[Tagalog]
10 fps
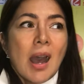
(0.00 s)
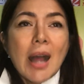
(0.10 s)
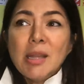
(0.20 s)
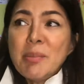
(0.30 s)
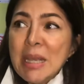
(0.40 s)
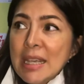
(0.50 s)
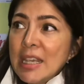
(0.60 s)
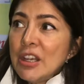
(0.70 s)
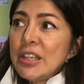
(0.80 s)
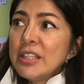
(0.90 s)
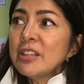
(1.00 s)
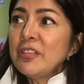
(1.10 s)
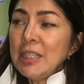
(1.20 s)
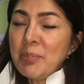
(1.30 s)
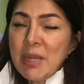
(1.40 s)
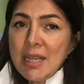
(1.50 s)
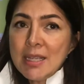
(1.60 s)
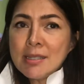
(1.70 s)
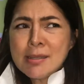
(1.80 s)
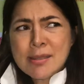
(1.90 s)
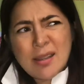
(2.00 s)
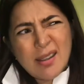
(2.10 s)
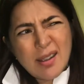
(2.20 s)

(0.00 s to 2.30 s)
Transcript: I'll be here in the Philippines.